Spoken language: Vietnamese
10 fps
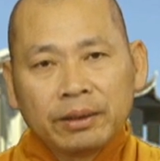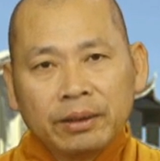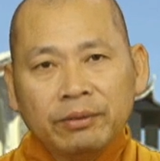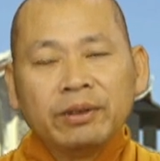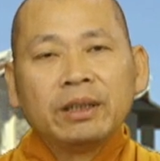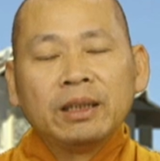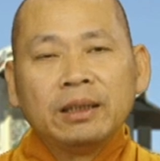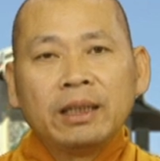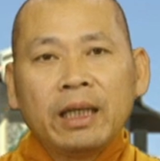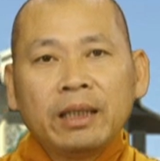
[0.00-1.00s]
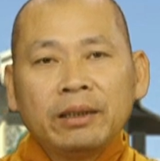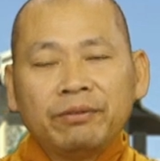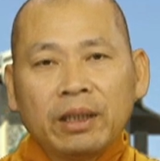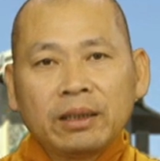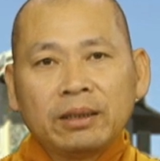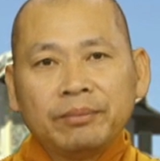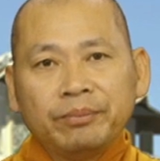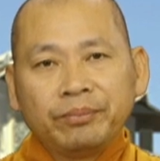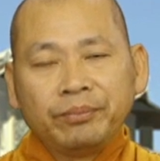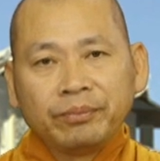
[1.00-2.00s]
kỳ viên tịnh xá Đức Phật
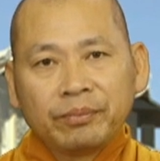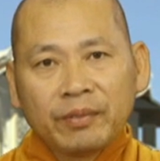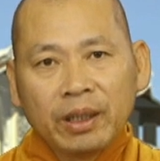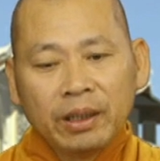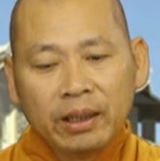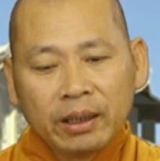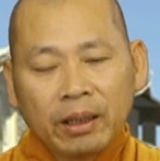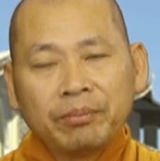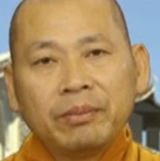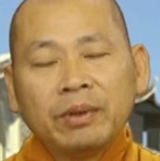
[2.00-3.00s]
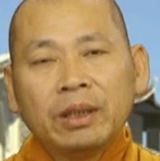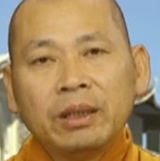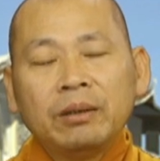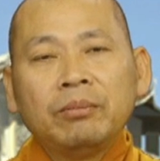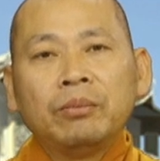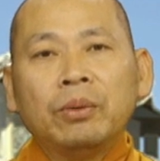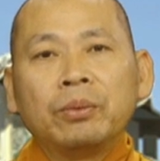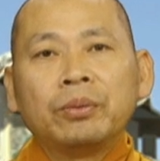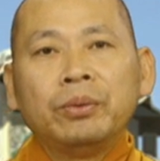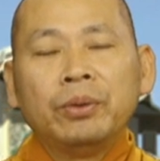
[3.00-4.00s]
đã đề cập đến
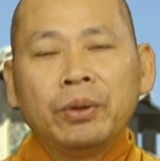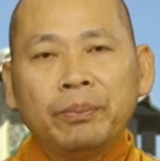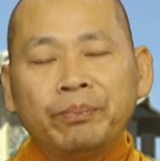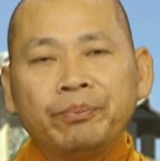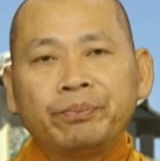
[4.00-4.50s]
một nhóm